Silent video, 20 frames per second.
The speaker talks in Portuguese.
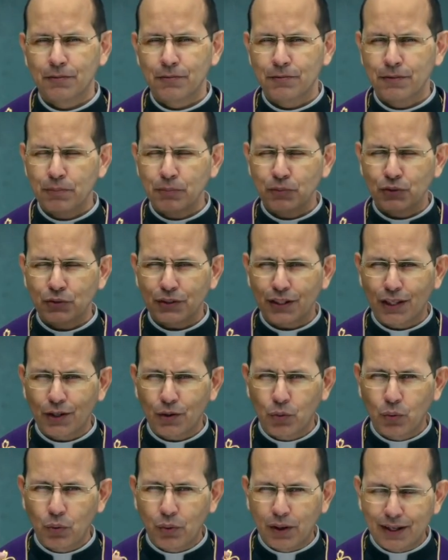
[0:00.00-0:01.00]
vemos
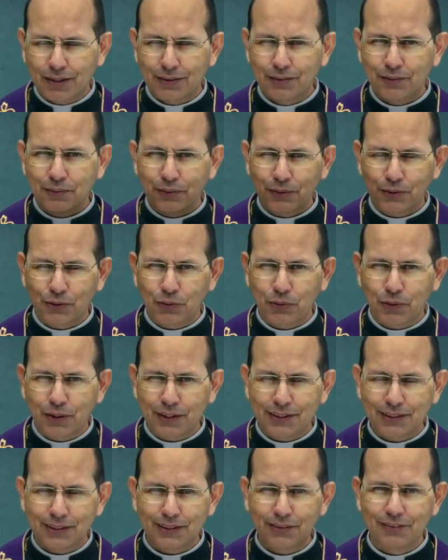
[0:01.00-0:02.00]
ecoar no nosso
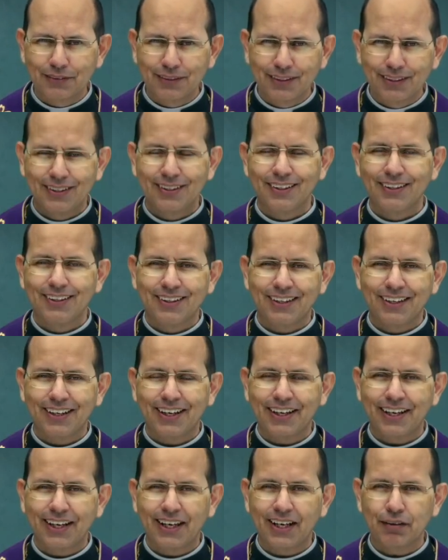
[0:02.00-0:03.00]
coração
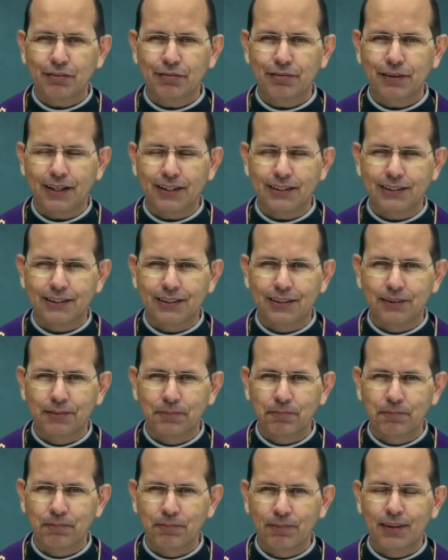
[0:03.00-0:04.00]
aquela frase:
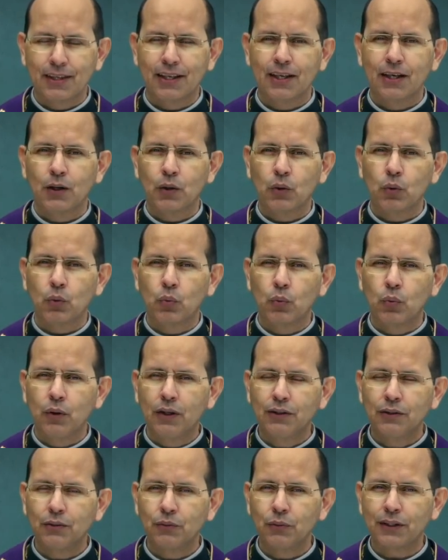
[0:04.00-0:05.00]

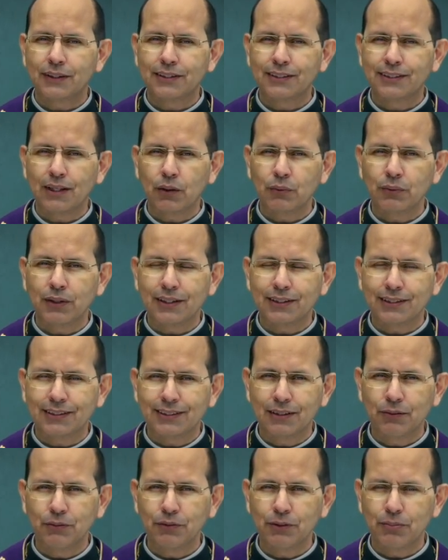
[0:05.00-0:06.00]
quando a
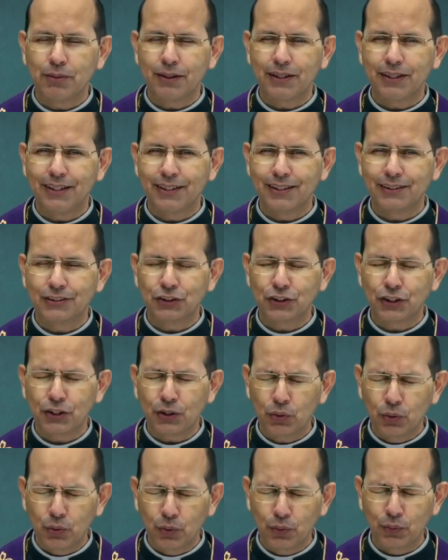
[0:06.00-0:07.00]
saudação de Maria
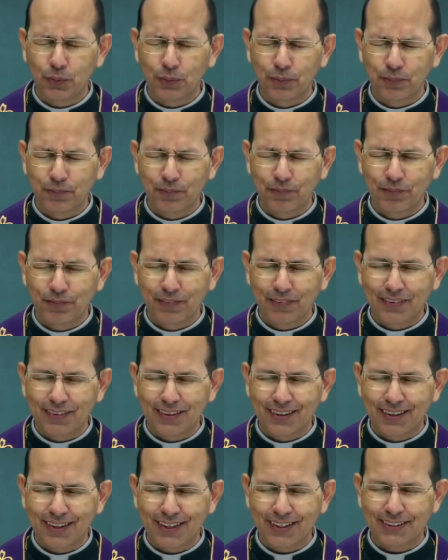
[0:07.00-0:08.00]
chegou
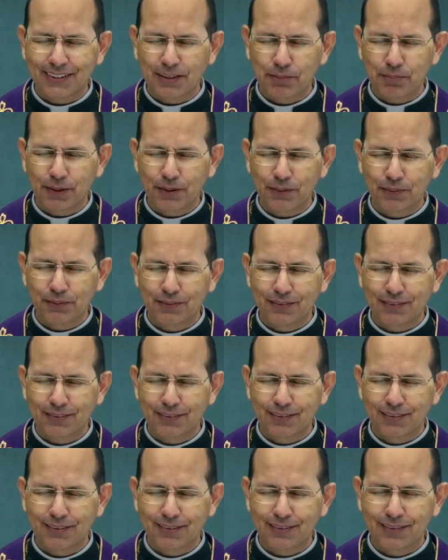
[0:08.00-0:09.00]
a Isabel,
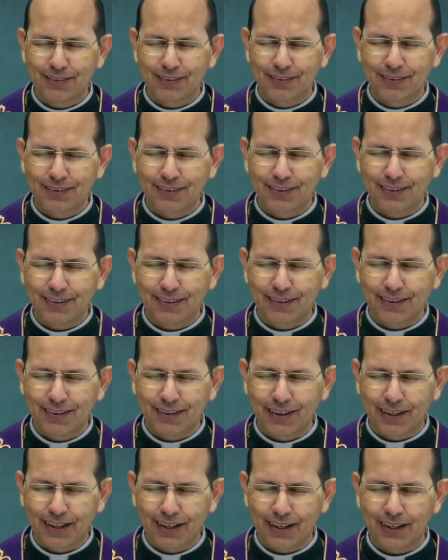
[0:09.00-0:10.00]

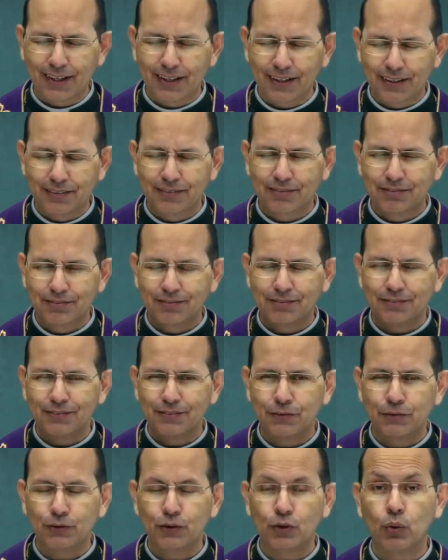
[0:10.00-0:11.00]
ela
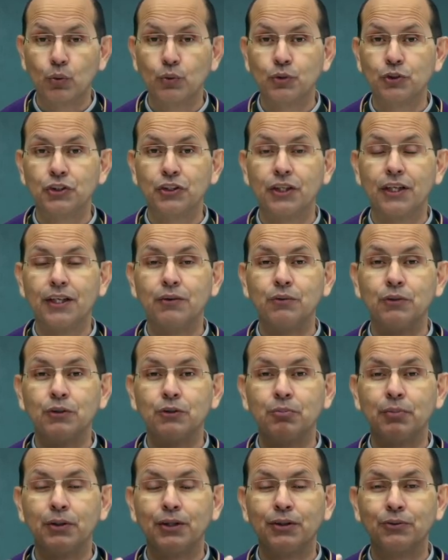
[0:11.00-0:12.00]
ficou cheia do
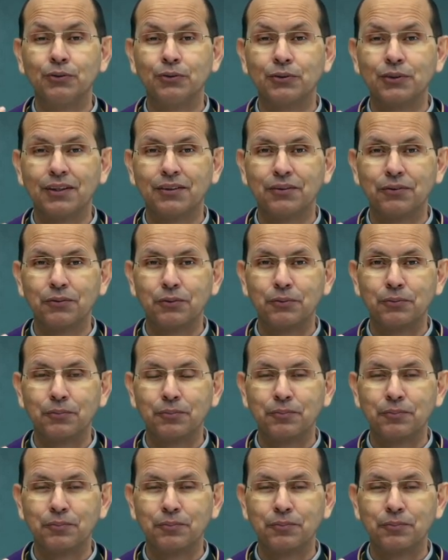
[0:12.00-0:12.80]
Espírito Santo.